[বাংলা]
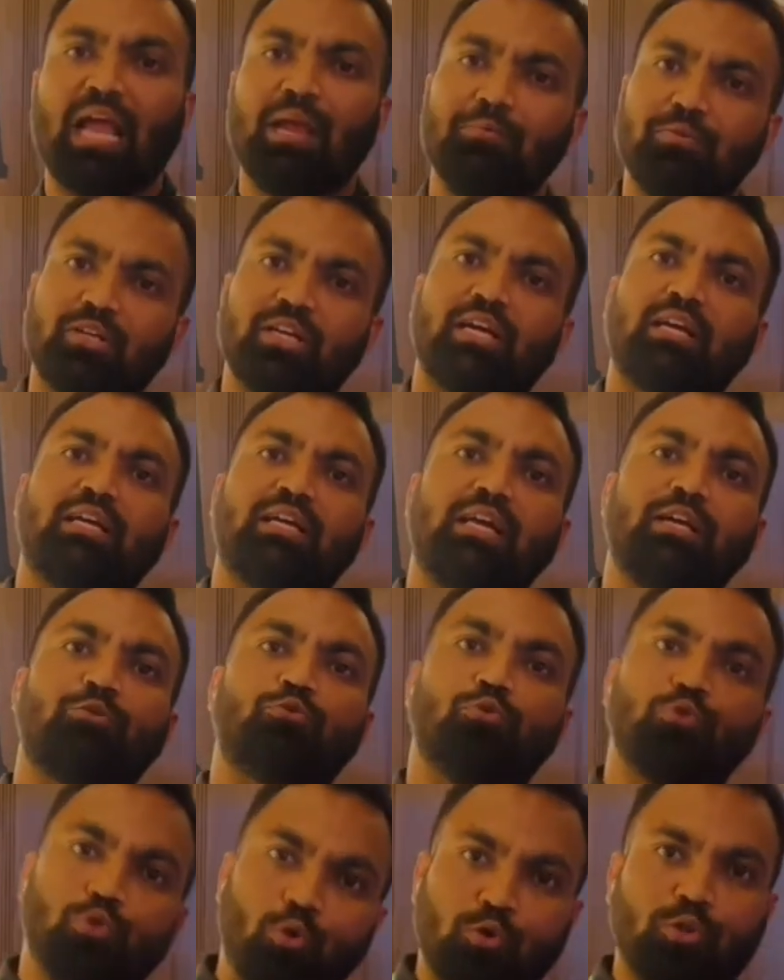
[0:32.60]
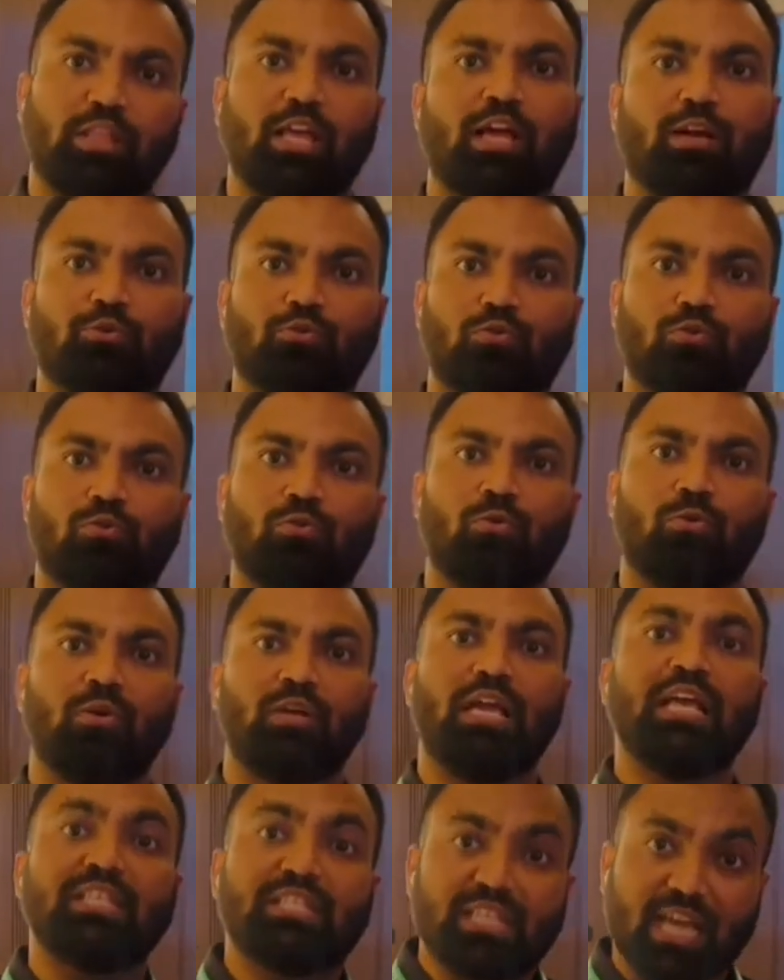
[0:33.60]
নাইম শেখকে সুযোগ দেওয়ার জন্য
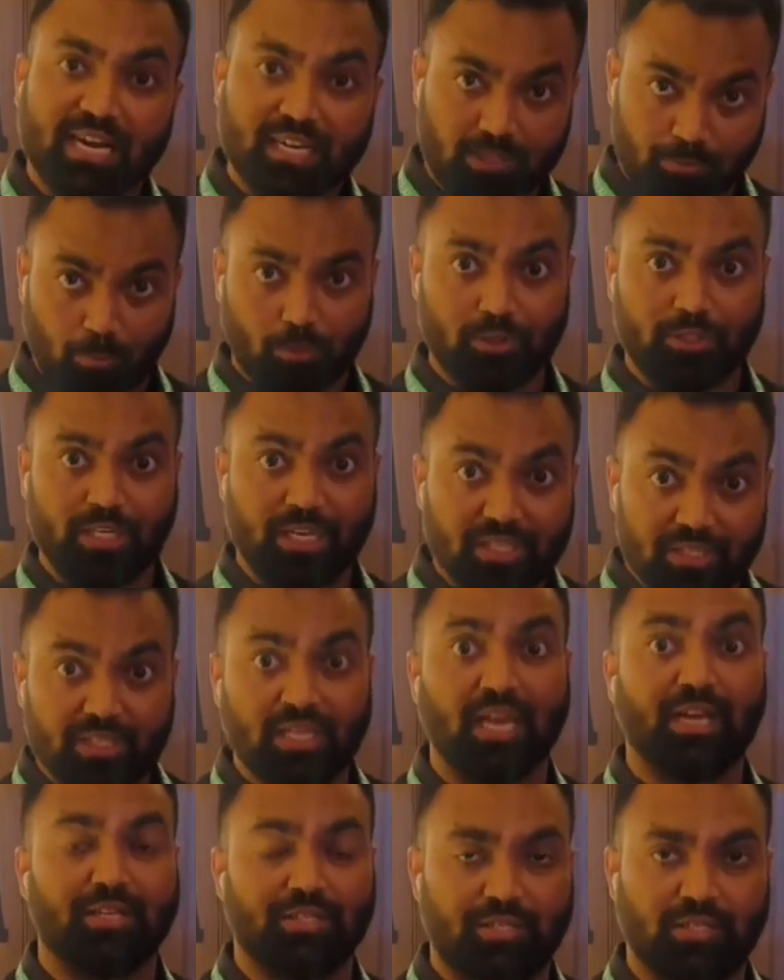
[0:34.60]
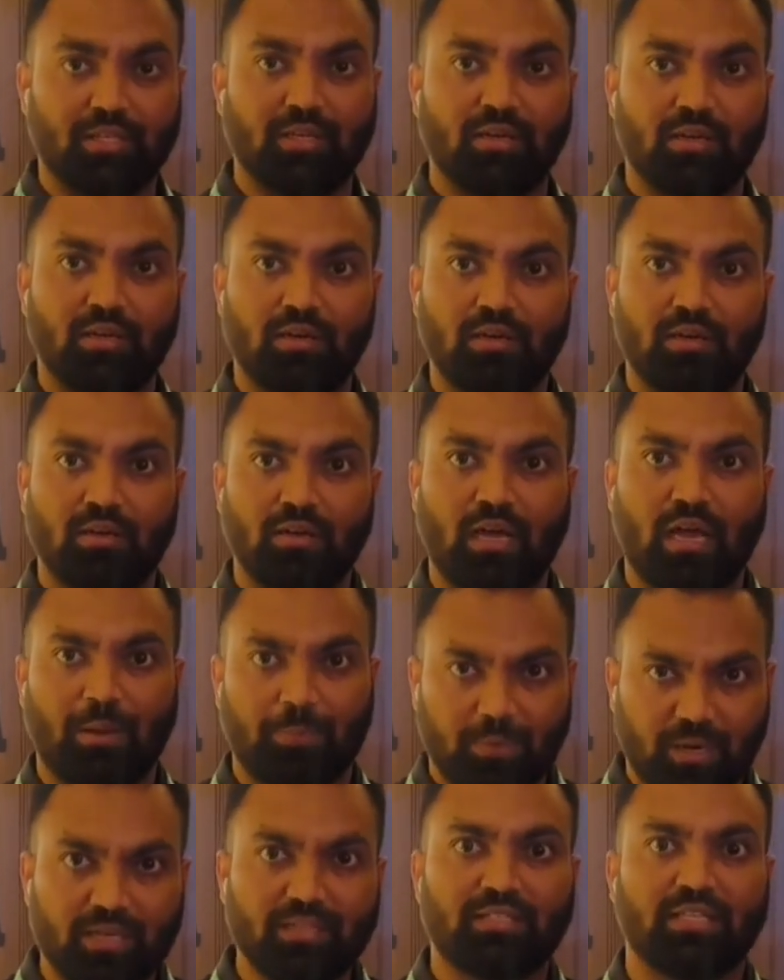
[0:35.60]
ইনসাইটস বলছি ইনসাইটস
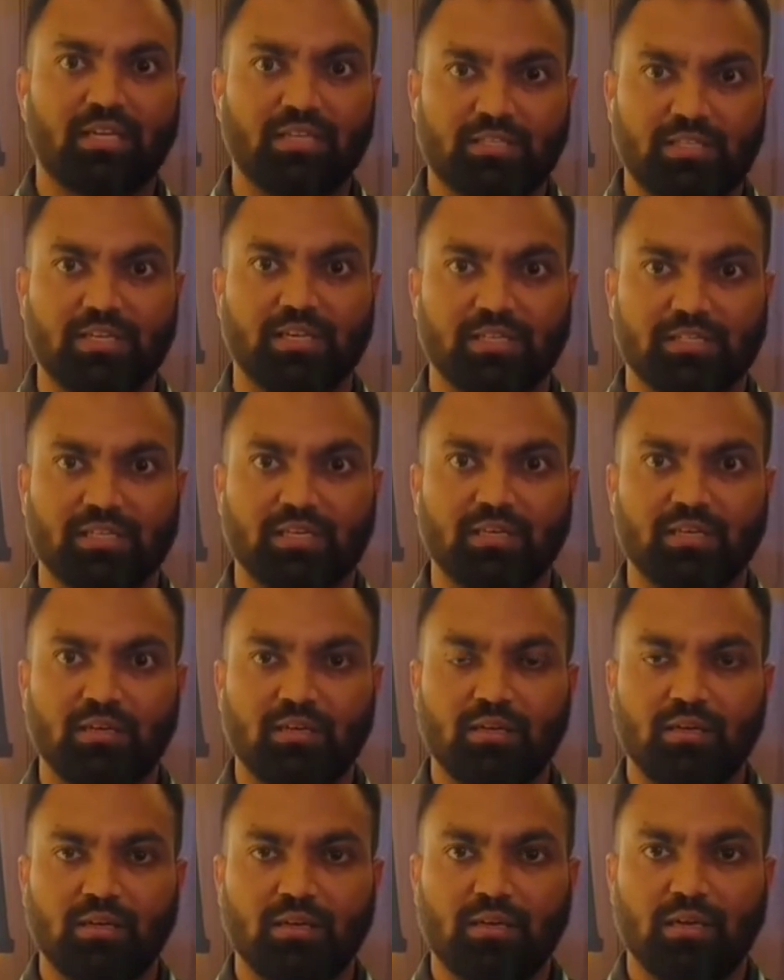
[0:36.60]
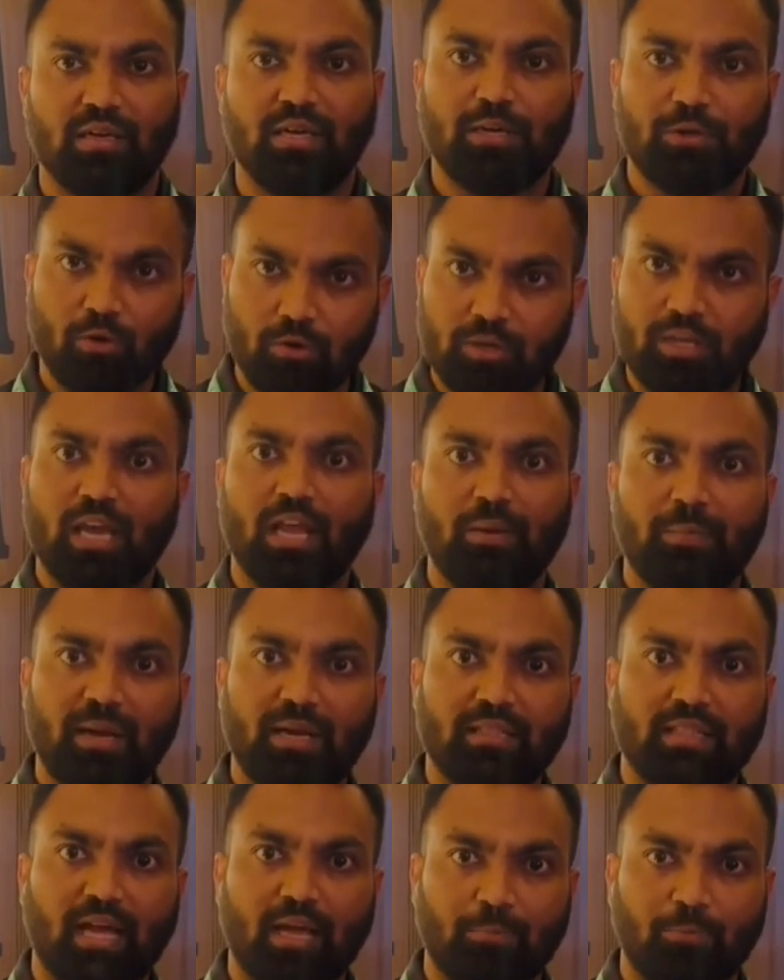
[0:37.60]
আফগানিস্তানের সিরিজে লিটন
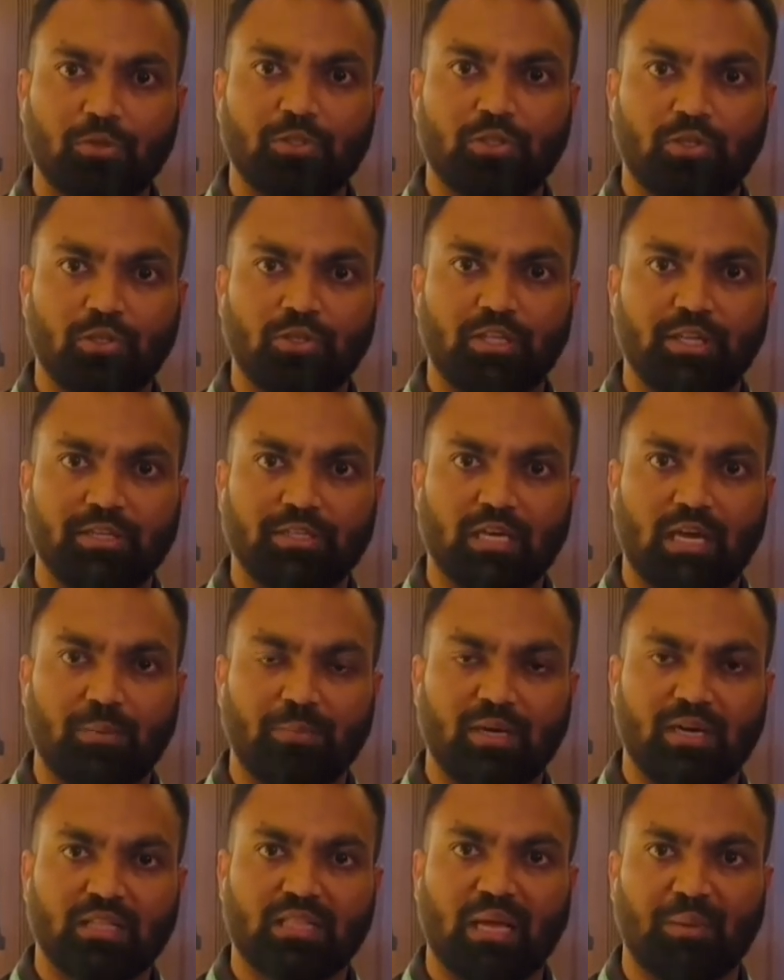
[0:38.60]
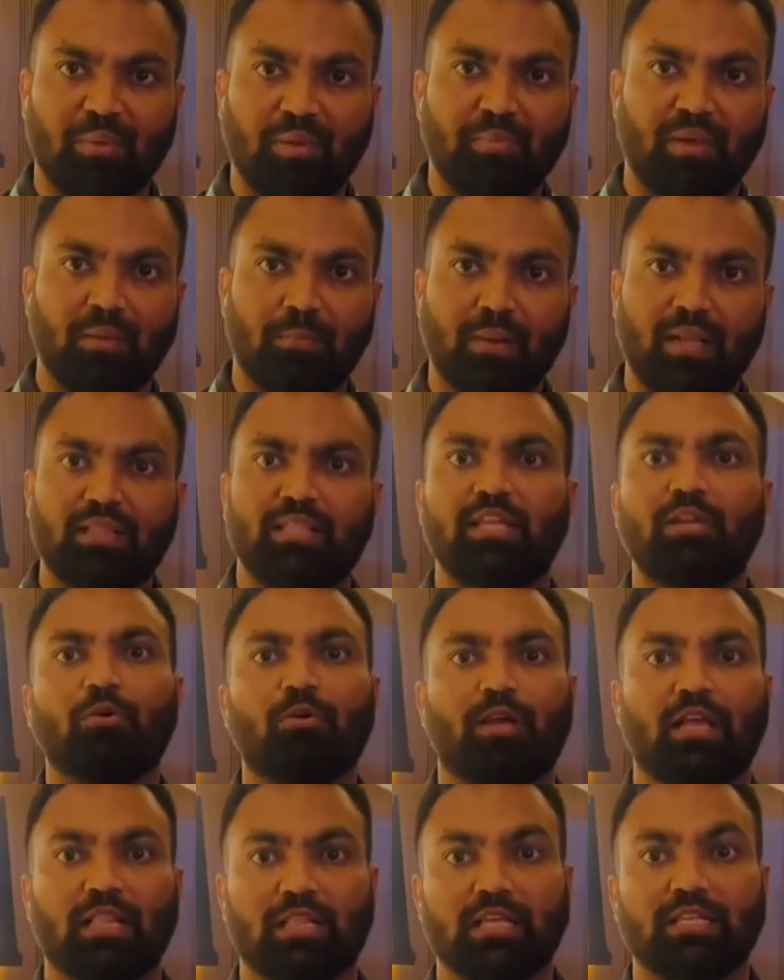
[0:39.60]
খেলবেন তার পজিশন তিনি ছাড়বেন না তামিম ইকবাল
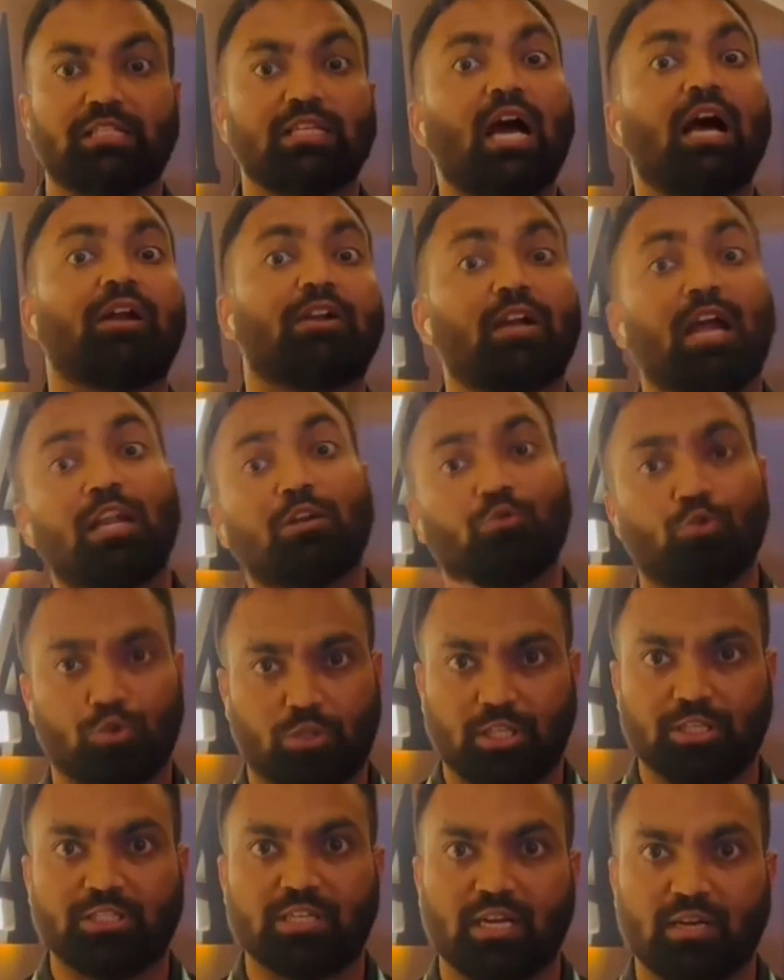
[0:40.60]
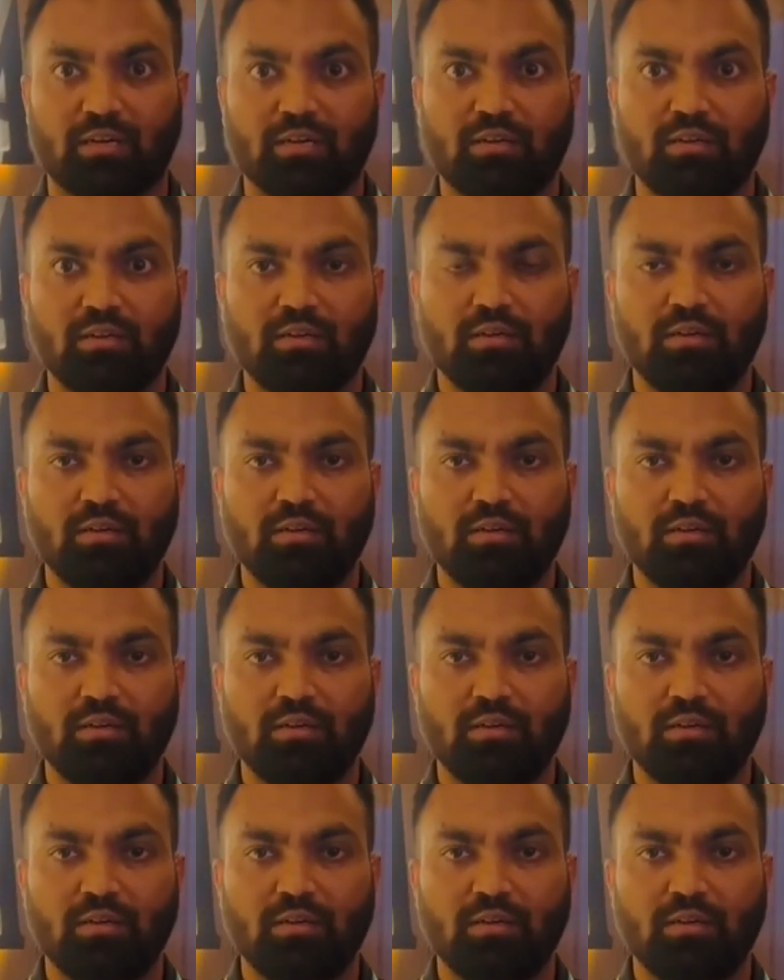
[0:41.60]
তিনিও খেলতে চান রান করতে চান